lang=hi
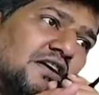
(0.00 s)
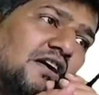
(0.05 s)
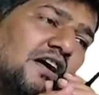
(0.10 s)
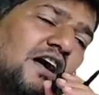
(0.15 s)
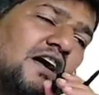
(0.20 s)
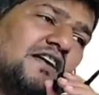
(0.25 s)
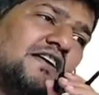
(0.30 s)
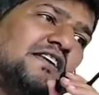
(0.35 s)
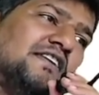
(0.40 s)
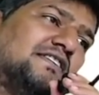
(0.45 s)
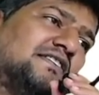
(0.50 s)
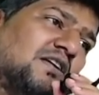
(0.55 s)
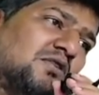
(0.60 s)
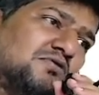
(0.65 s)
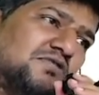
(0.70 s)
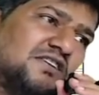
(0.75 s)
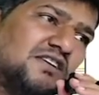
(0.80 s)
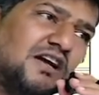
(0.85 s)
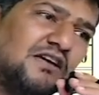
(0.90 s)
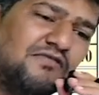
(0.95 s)
हंड्रेड
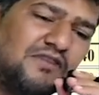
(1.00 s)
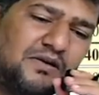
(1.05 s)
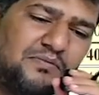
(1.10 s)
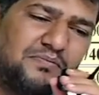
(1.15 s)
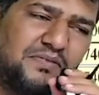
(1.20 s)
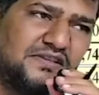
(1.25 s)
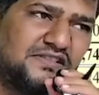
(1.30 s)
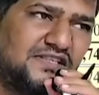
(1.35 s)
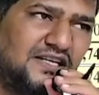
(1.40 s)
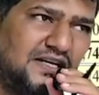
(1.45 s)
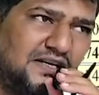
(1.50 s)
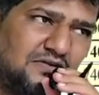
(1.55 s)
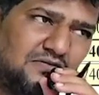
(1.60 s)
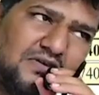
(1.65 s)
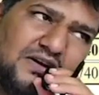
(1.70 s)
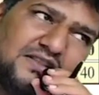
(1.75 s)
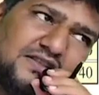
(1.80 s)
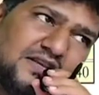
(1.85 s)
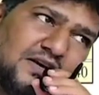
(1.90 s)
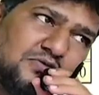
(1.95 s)
थाउजेंड का वन परसेंट
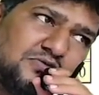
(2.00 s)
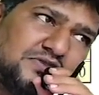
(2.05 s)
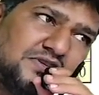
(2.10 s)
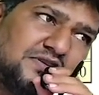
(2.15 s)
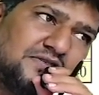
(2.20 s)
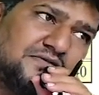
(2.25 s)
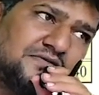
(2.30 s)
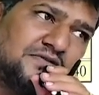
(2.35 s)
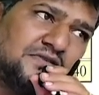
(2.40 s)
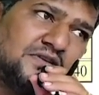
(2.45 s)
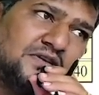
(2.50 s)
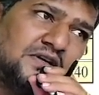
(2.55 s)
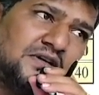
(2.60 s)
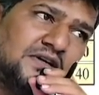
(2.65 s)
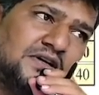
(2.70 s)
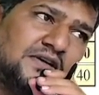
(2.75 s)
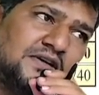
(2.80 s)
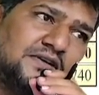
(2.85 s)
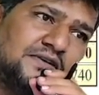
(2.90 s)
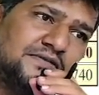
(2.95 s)
वन थाउजेंड
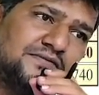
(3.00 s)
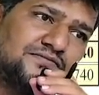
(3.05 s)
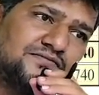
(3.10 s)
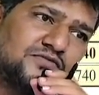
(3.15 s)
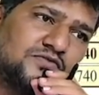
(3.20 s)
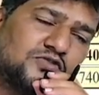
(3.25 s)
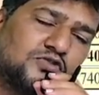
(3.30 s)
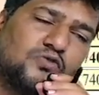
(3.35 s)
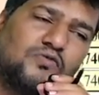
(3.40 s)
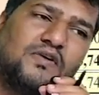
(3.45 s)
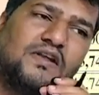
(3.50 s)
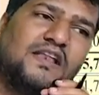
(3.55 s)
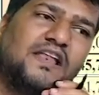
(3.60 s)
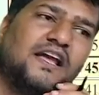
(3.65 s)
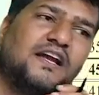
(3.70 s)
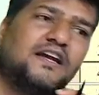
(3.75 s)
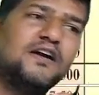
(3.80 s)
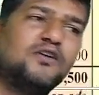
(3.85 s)
सो वन लाख का